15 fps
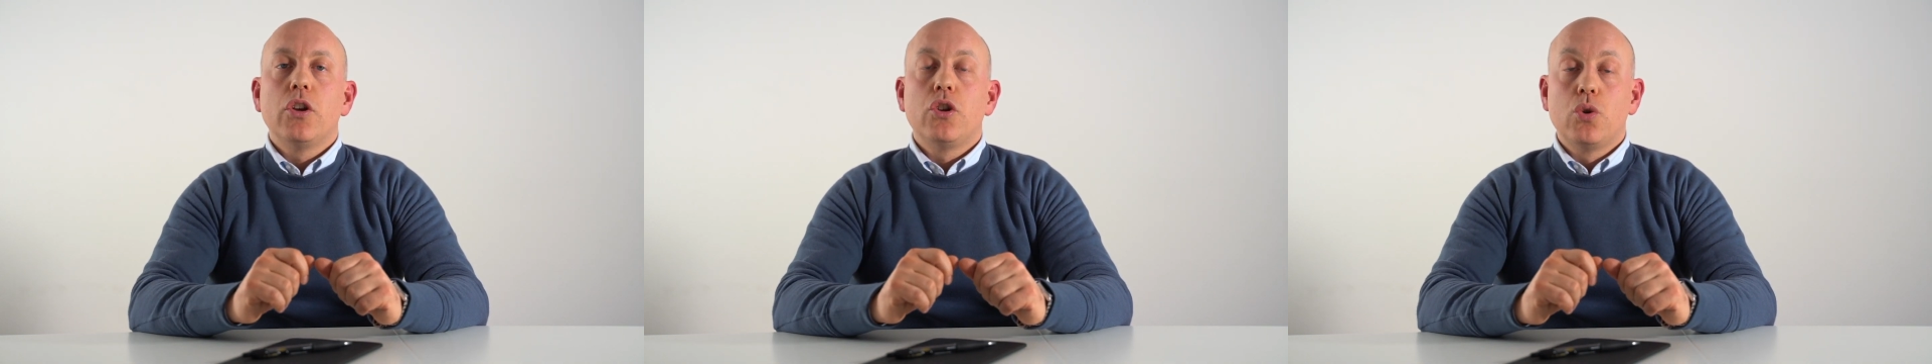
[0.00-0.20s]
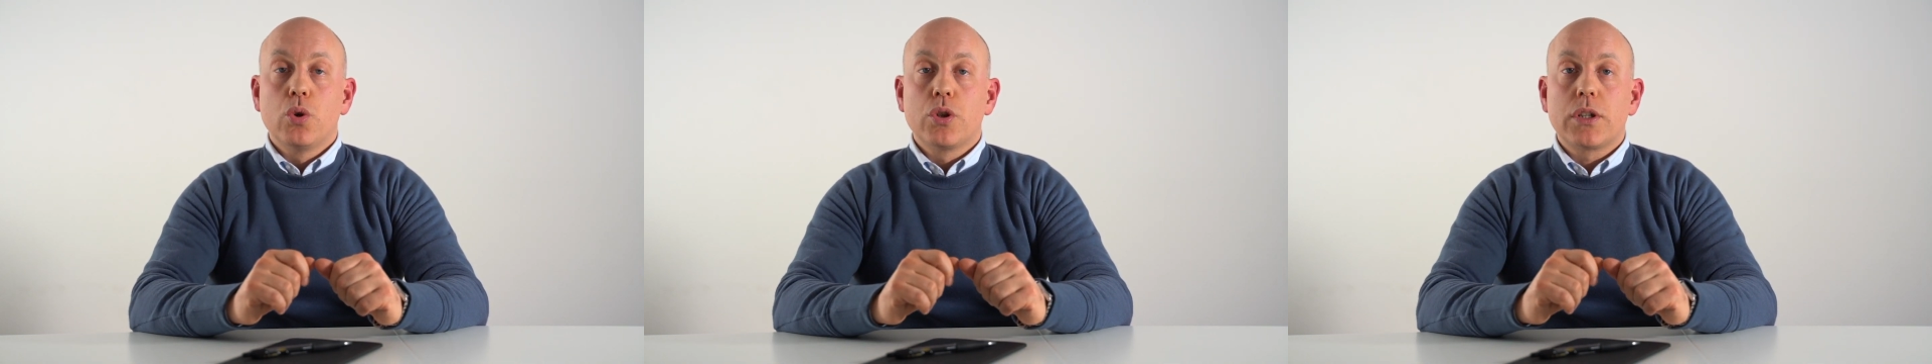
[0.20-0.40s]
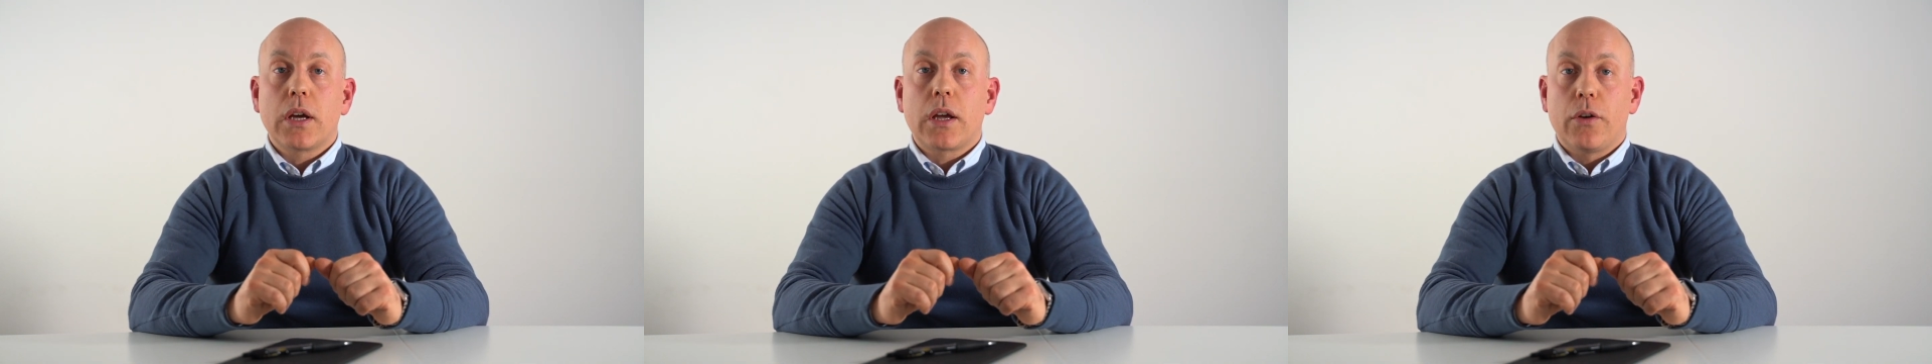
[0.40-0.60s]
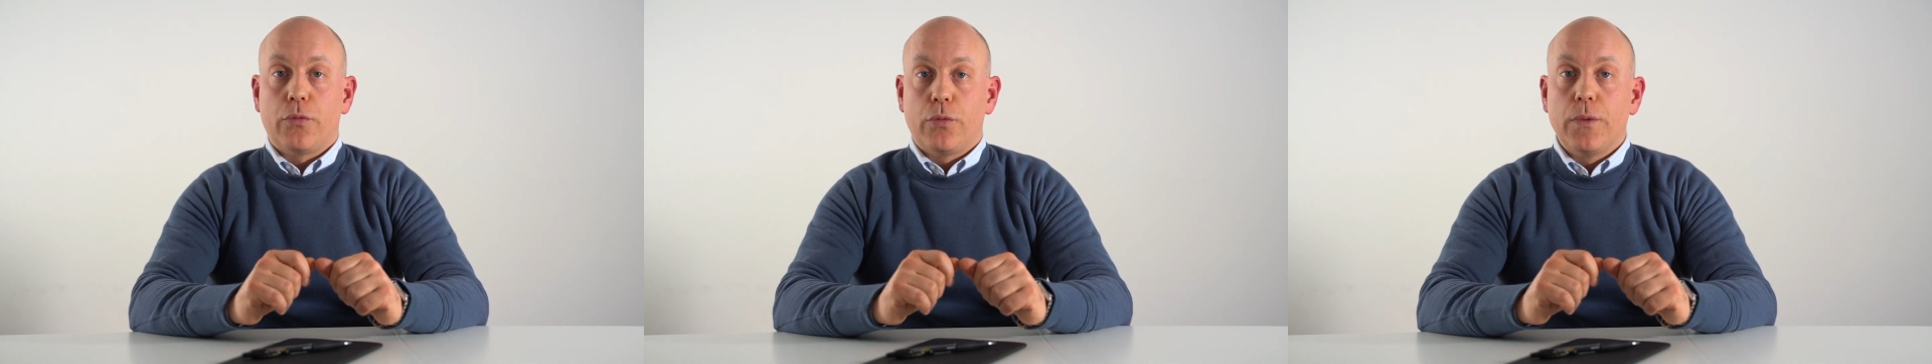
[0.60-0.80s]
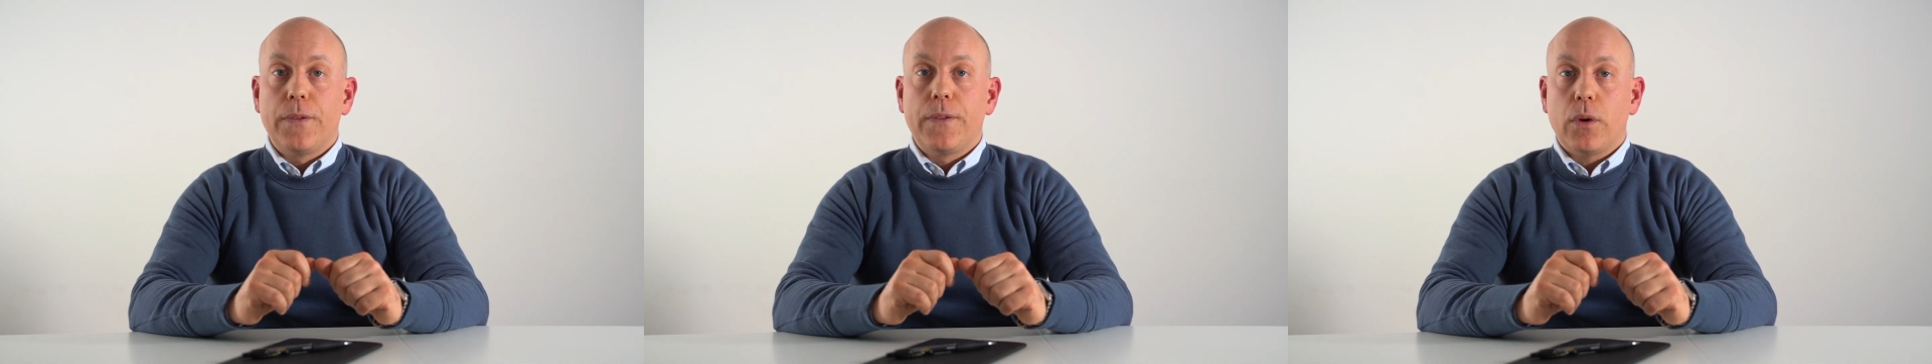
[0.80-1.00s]
giusta che
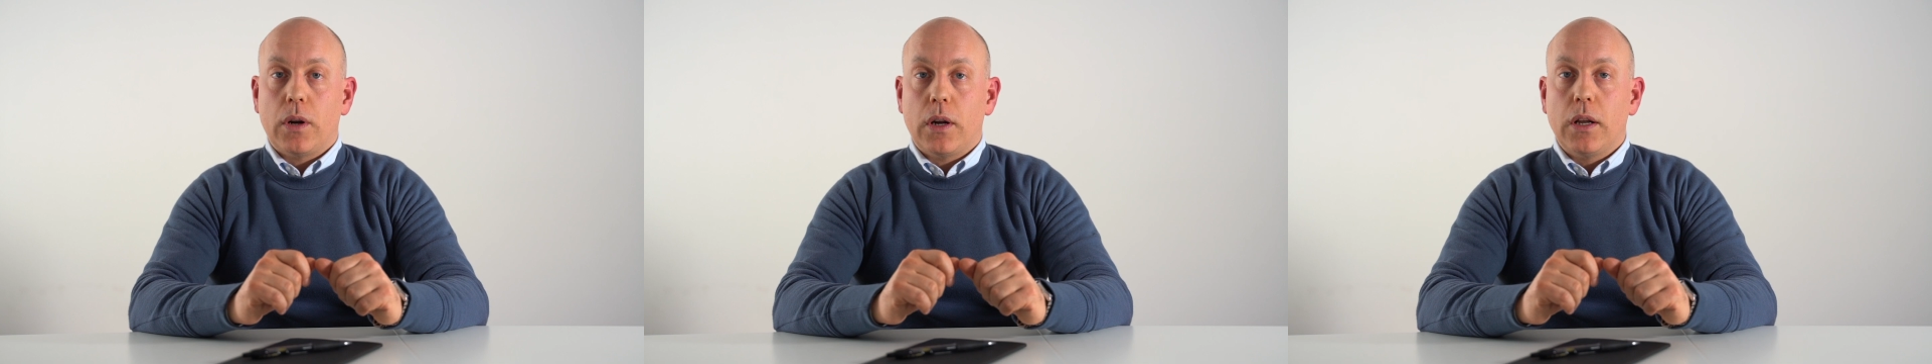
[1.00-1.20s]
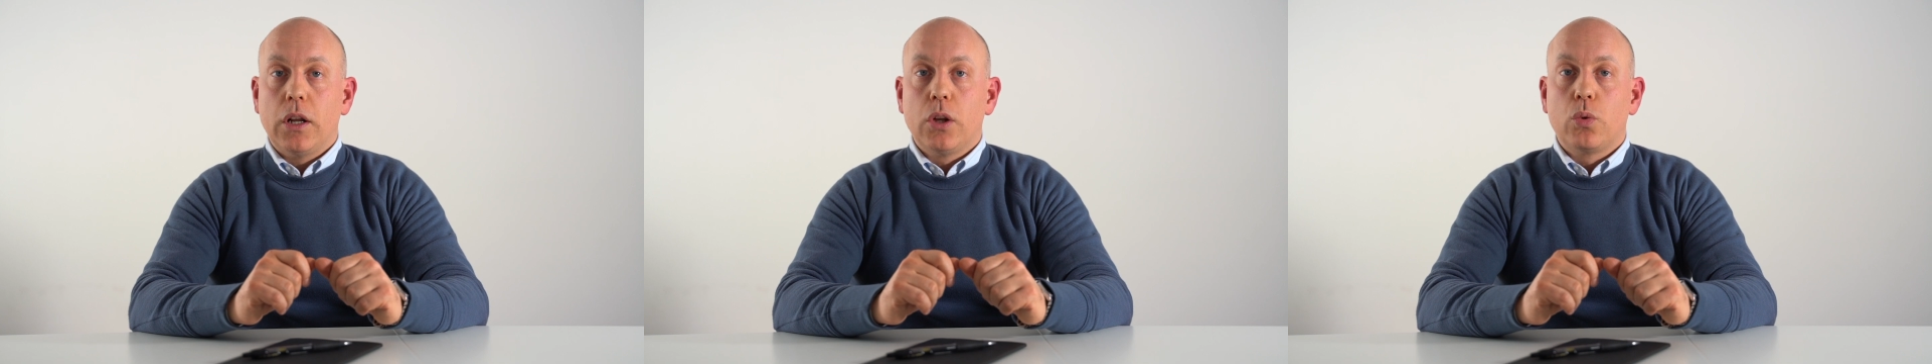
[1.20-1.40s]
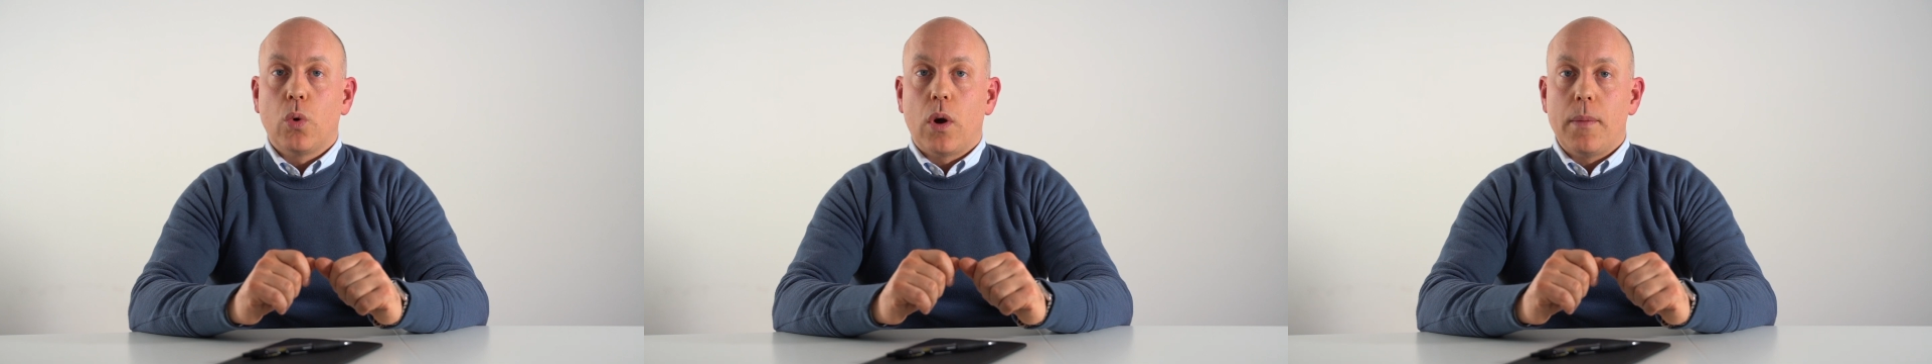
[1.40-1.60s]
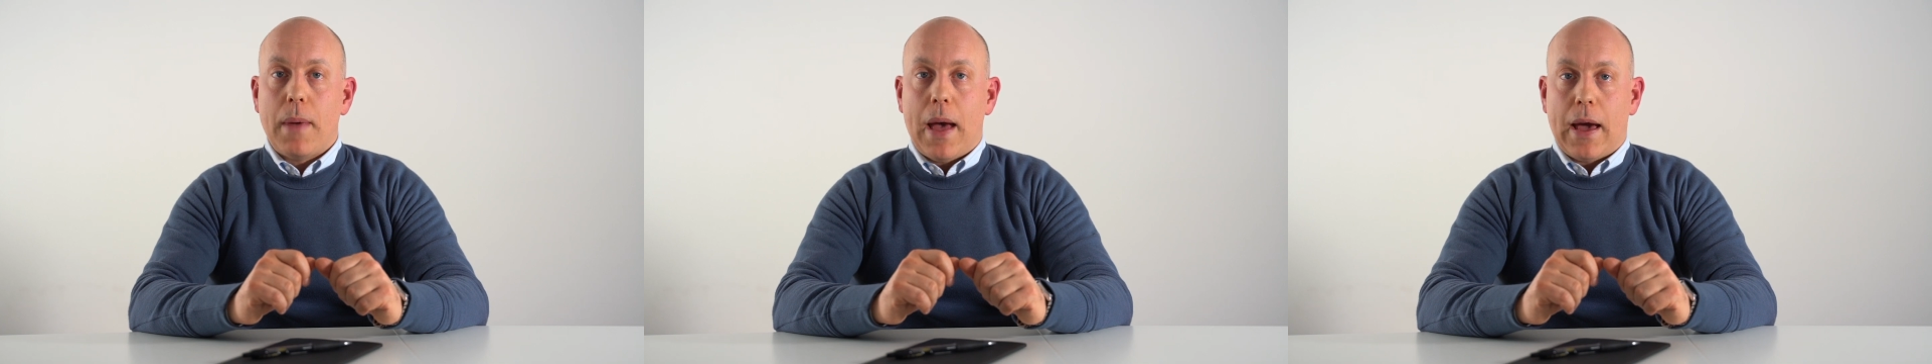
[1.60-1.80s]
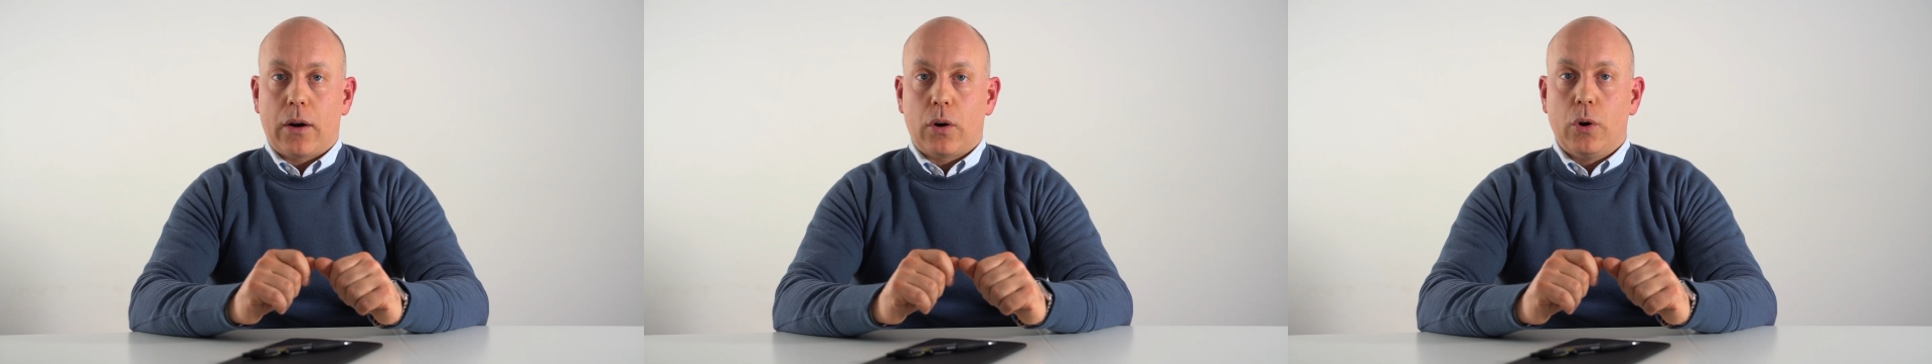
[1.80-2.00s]
funziona nel tuo
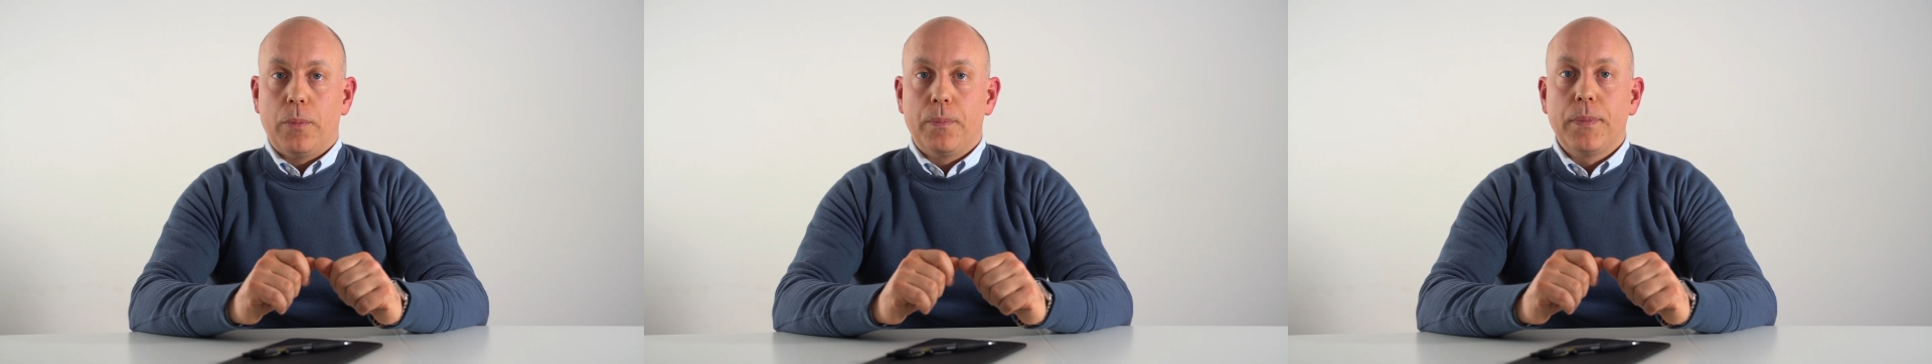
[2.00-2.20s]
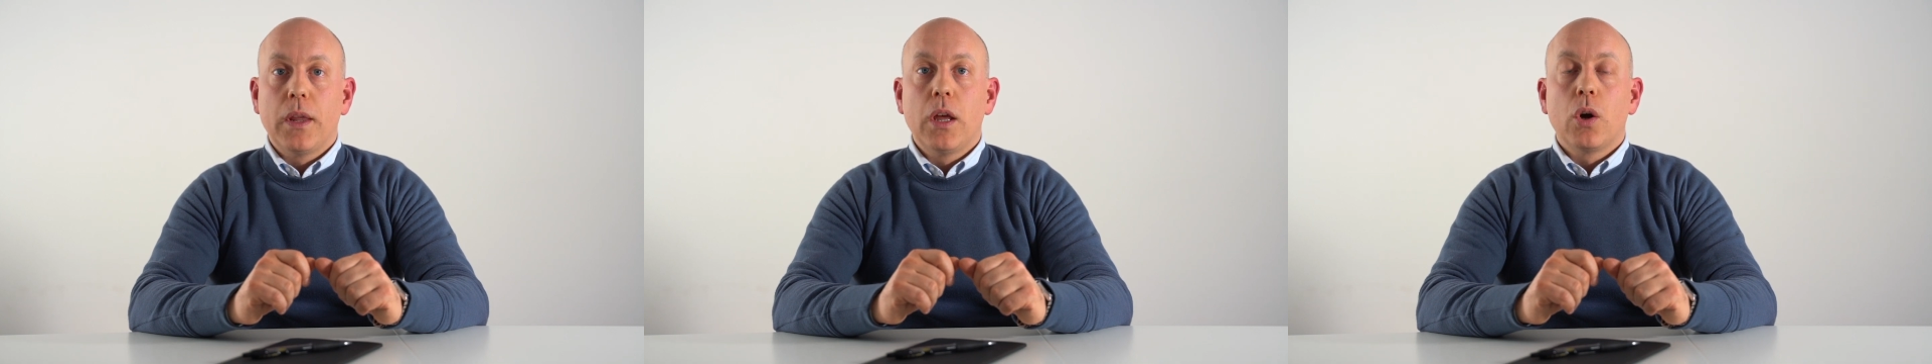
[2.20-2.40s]
albergo.